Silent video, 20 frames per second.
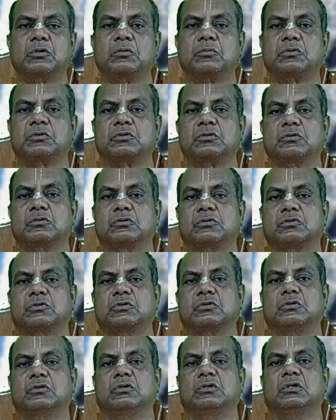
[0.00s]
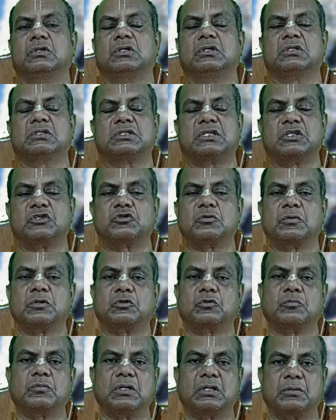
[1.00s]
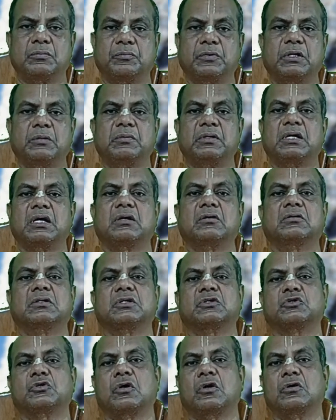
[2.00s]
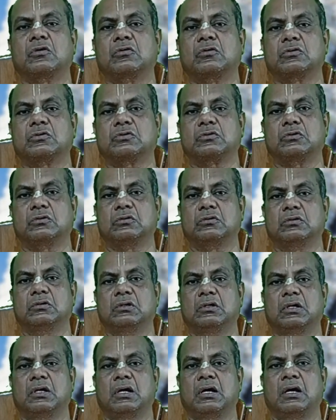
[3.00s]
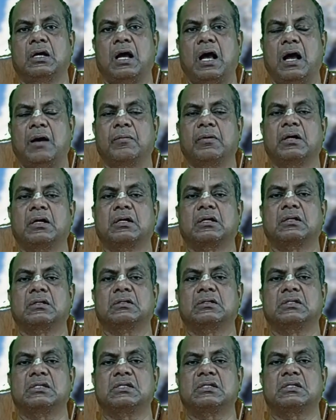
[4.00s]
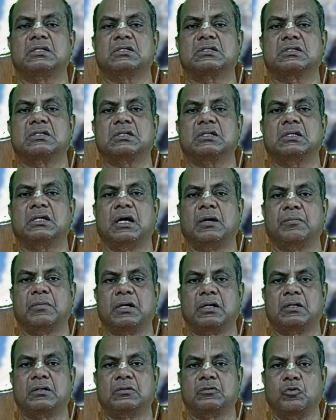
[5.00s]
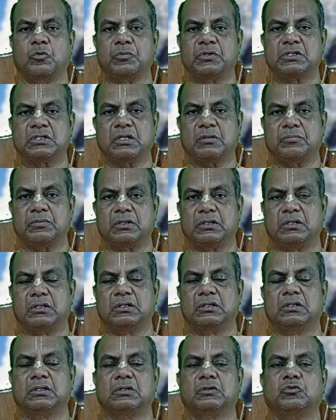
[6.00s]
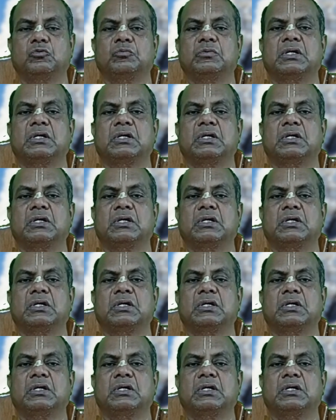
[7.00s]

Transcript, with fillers: পরিবেশন করছো সেই সময় তোমার প্রেমিকার কথা স্মরণ করছো আমার নির্দেশে আমার অভিশাপে তুমি